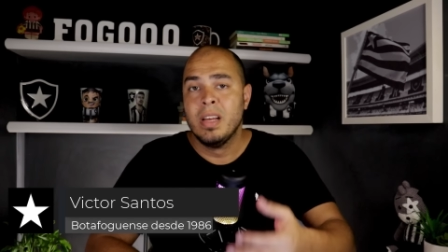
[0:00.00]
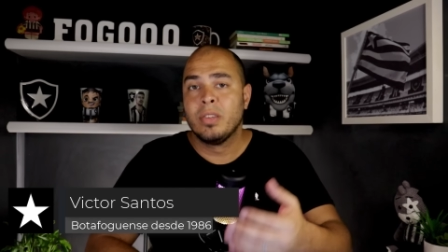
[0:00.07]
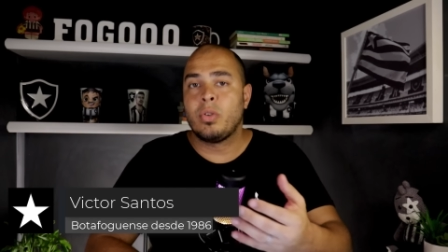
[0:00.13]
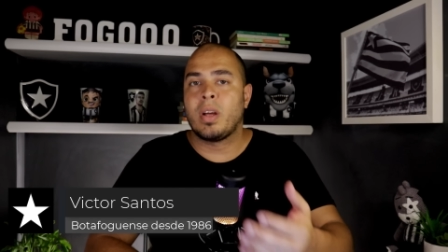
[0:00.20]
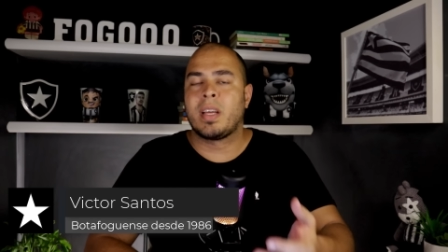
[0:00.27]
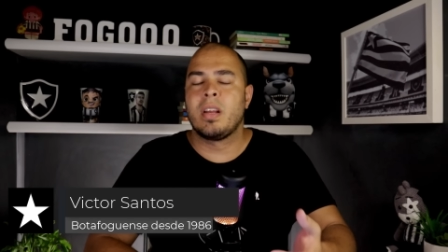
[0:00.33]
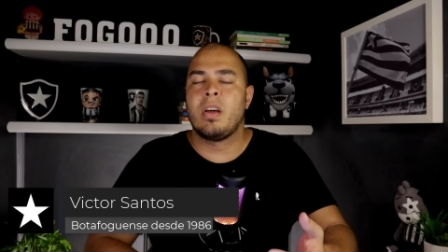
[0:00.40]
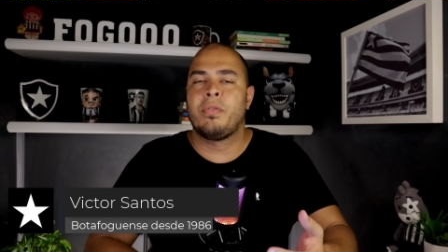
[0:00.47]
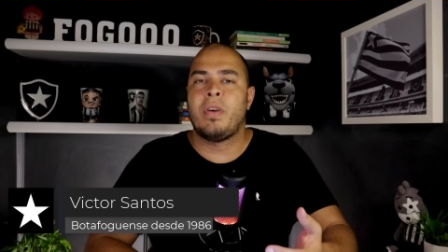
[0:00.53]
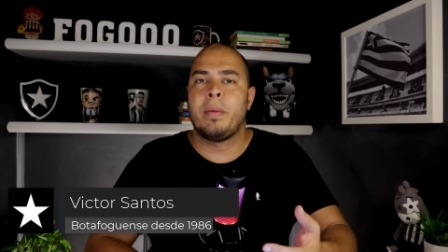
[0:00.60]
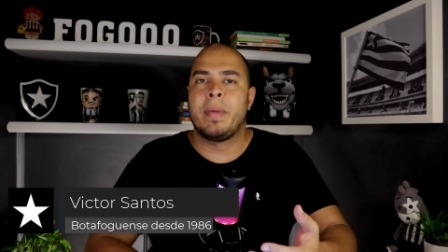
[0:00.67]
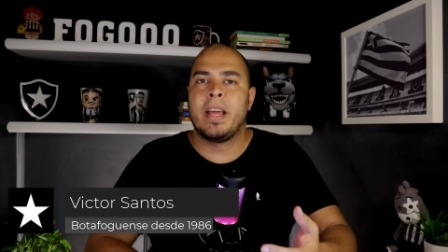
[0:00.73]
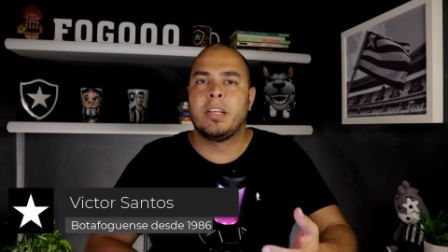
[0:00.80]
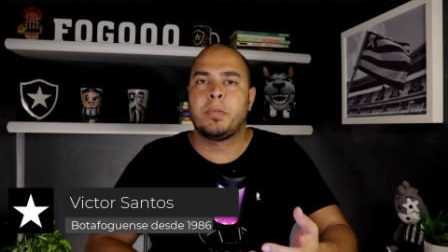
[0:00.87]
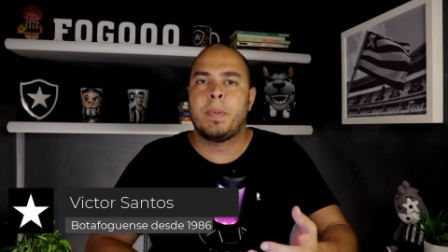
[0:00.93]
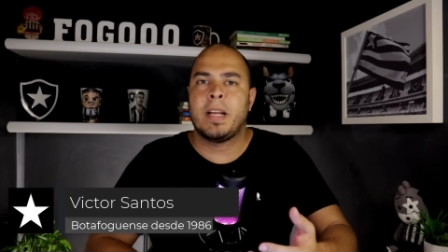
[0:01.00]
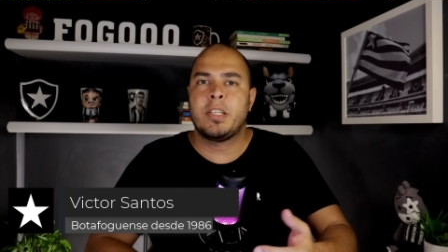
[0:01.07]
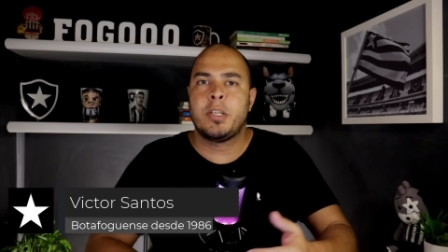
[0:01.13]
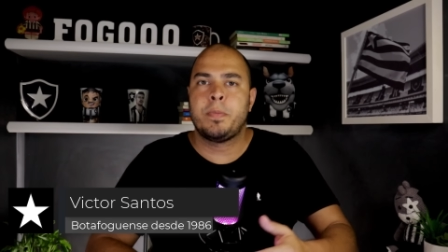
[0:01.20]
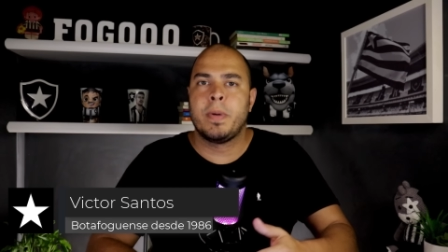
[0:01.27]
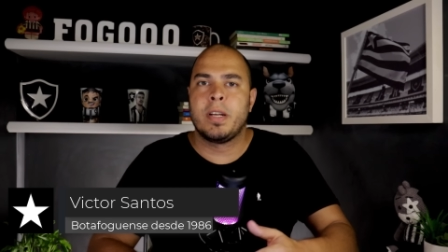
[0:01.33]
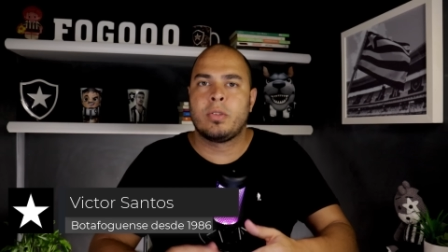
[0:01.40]
Estou aqui novamente para a
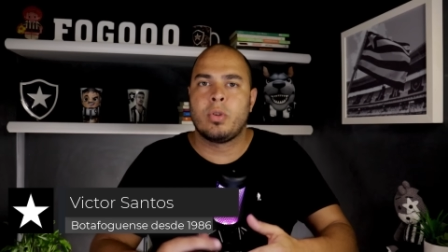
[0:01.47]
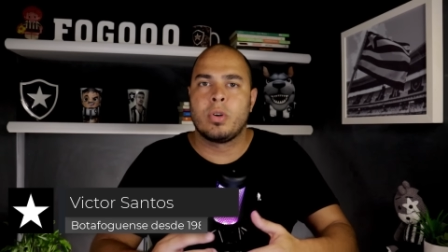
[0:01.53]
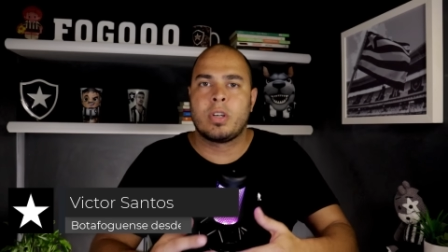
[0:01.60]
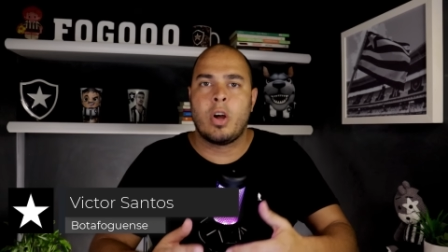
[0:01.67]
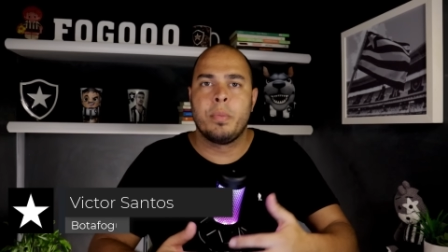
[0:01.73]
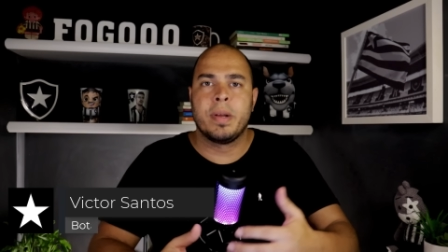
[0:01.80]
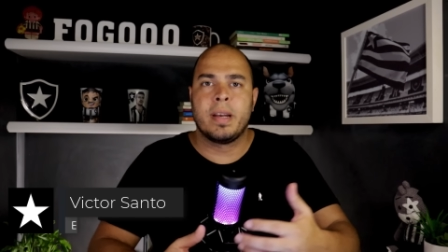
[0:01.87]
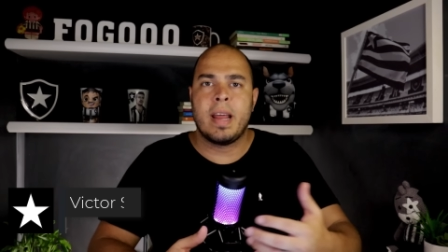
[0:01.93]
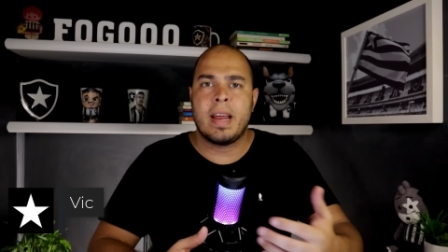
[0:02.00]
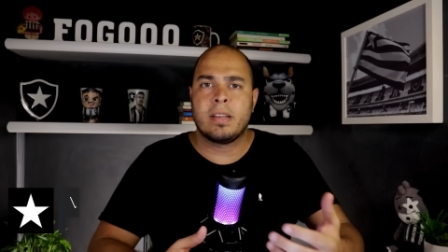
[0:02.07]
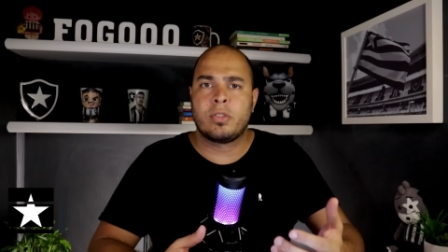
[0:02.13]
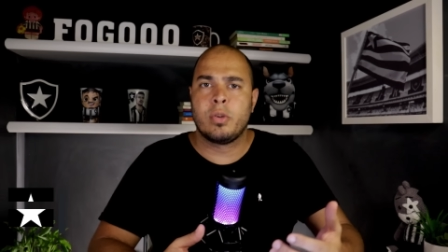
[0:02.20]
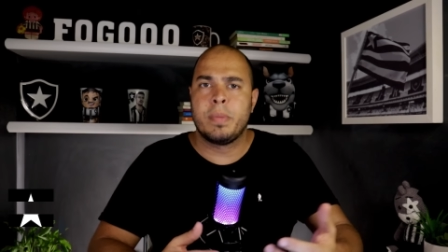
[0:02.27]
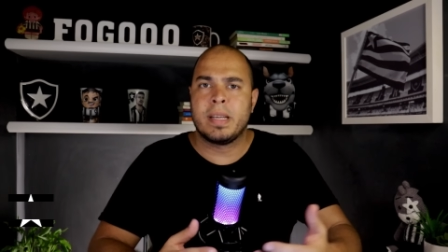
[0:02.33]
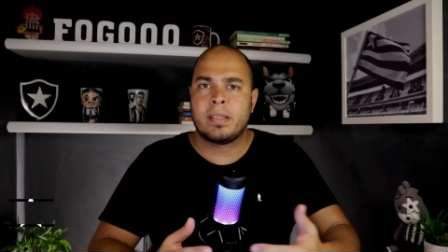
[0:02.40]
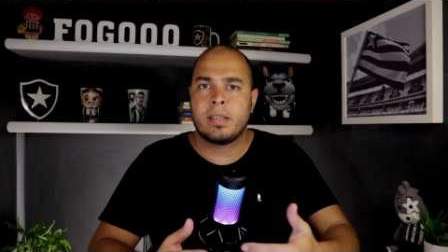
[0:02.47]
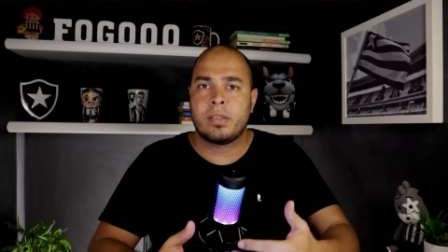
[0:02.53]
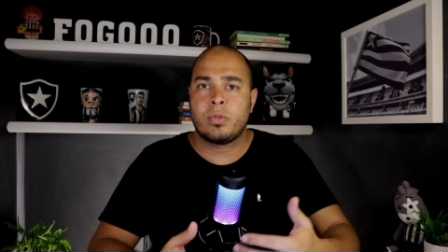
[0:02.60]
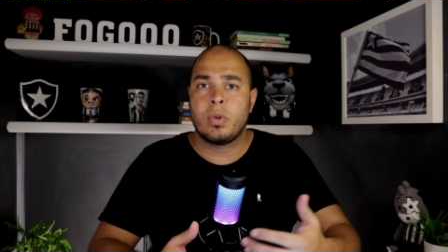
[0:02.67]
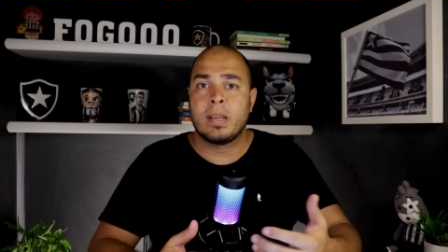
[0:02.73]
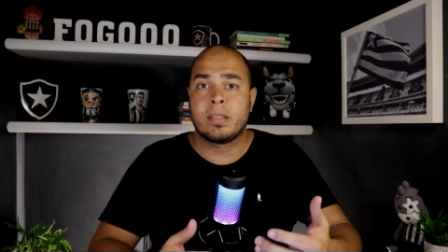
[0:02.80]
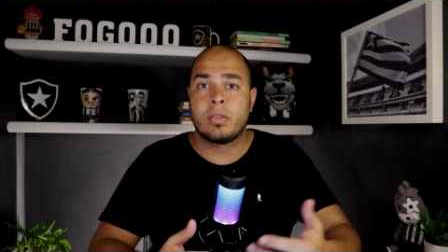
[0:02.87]
gente poder trocar uma ideia sobre essa
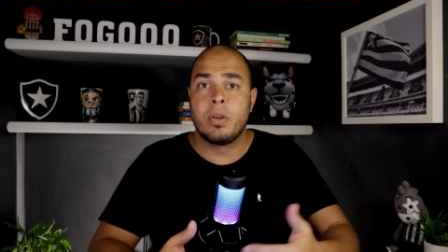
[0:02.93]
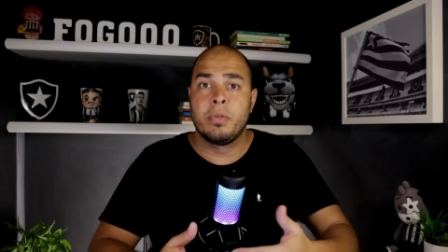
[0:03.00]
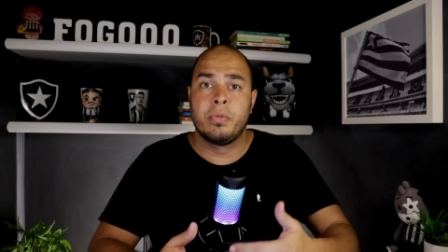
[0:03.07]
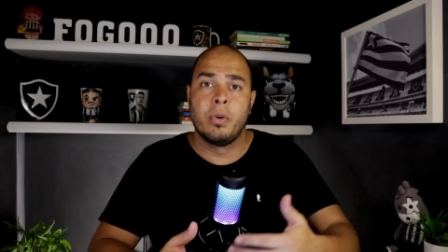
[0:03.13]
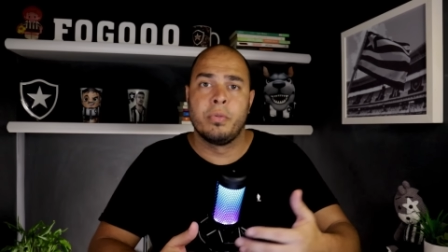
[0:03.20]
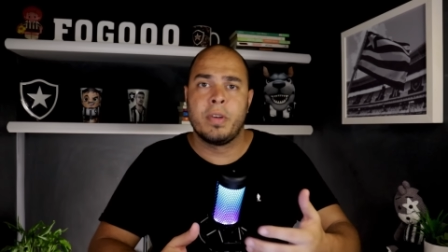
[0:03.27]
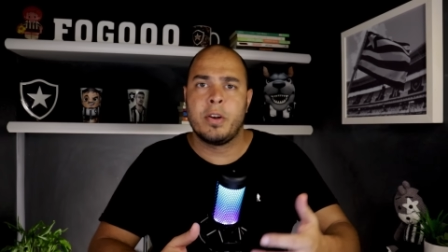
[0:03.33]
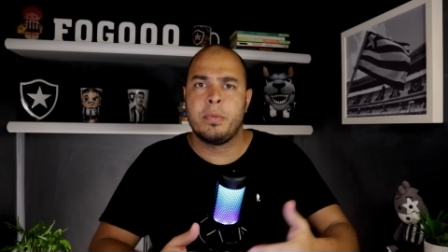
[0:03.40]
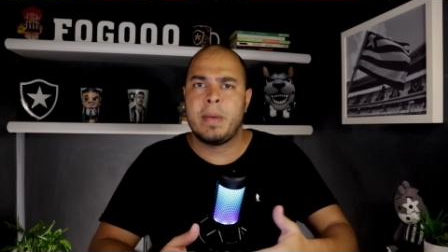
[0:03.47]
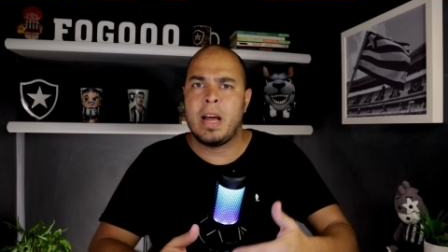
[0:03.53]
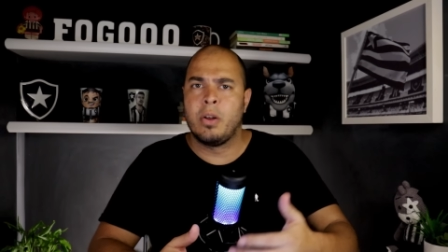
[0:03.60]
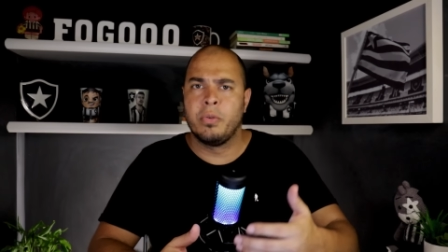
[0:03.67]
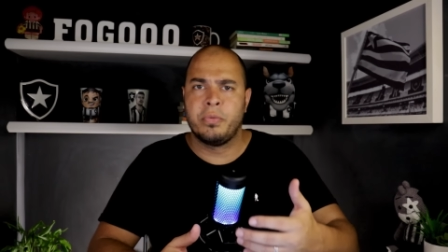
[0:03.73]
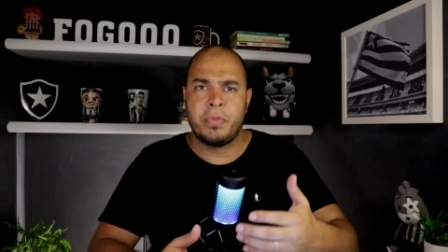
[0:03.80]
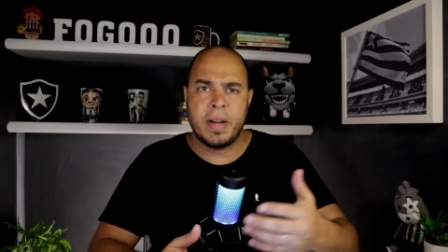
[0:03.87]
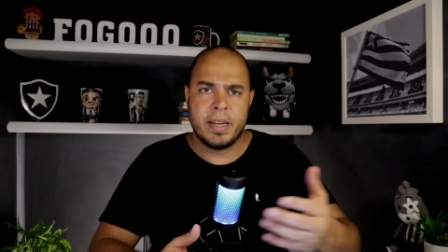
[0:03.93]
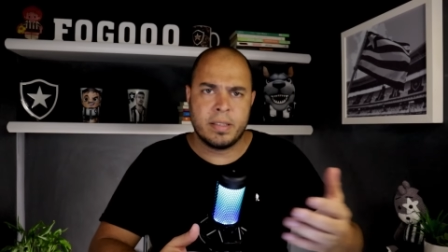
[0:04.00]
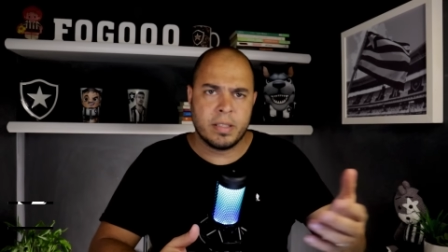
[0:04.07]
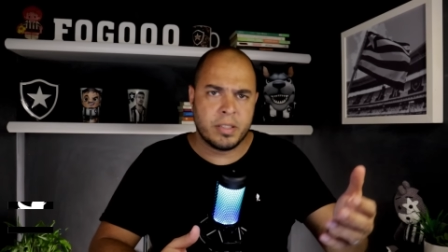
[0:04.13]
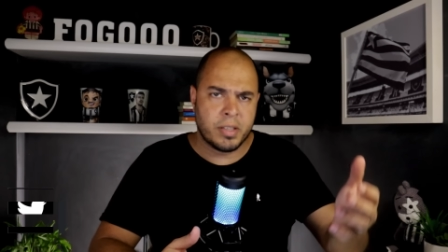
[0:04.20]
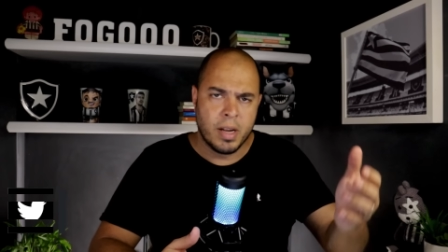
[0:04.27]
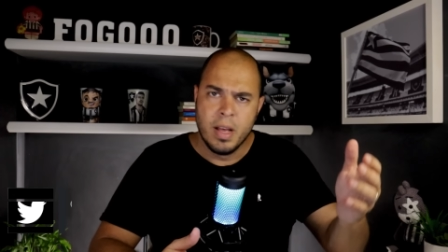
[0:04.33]
situação envolvendo Marlon
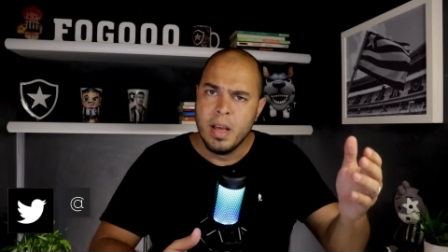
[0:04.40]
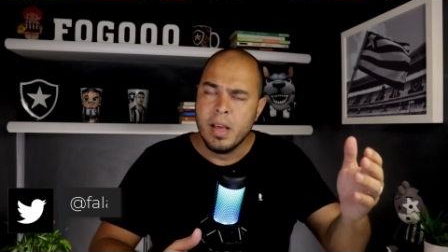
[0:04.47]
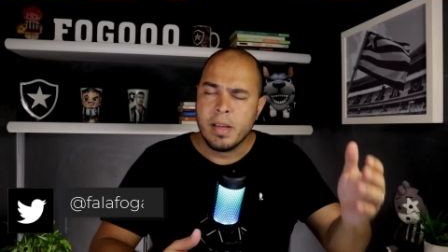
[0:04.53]
Freitas